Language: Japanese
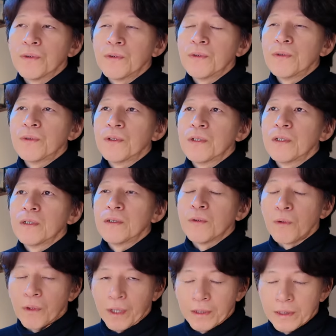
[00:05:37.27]
を
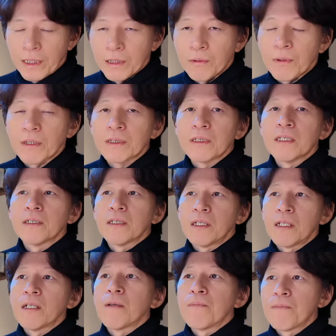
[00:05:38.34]
乗っけたりとかしてい
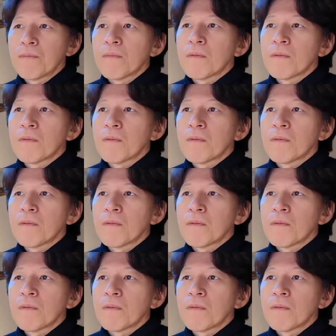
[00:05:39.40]
て